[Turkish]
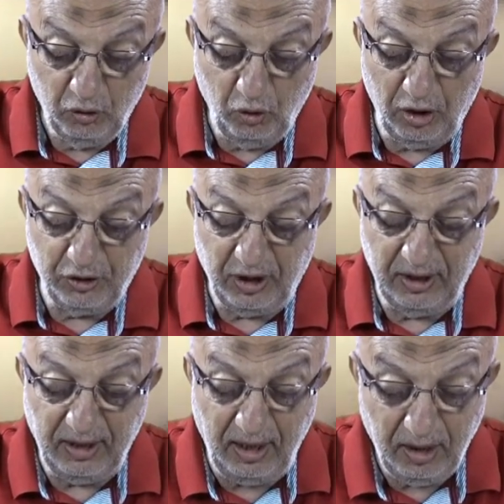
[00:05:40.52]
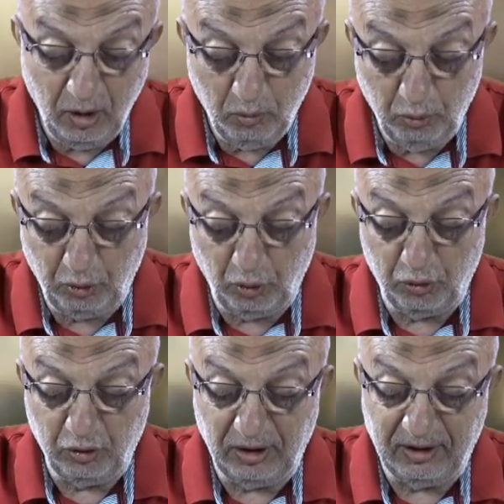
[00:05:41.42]
göreceğine bu
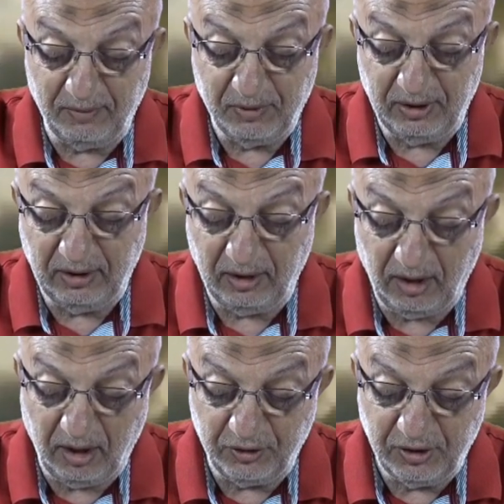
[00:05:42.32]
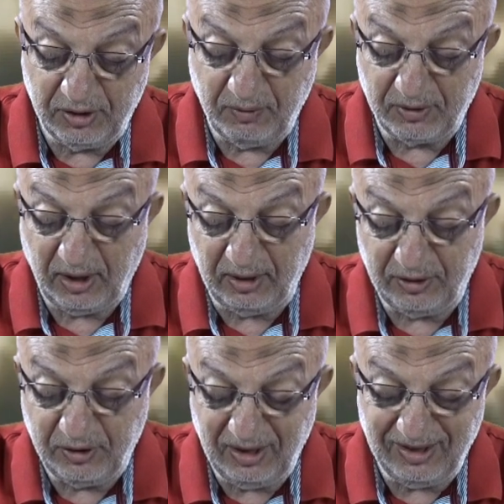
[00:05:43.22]
görüşü de temsilden aciz ve
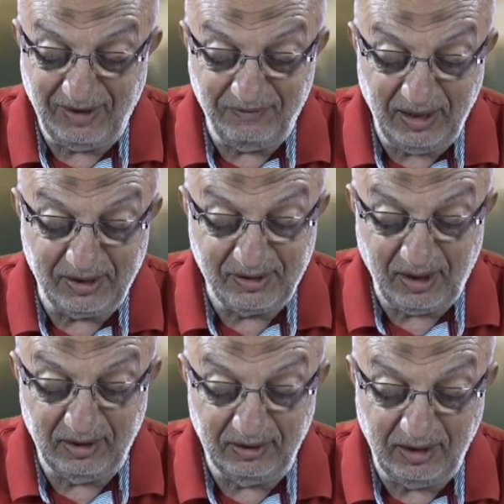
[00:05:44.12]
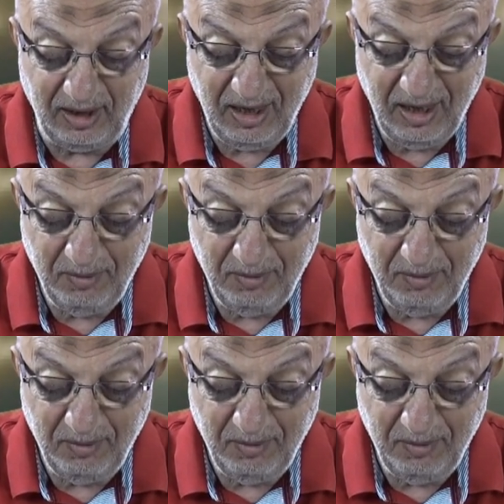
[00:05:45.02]
sadece refleks halinde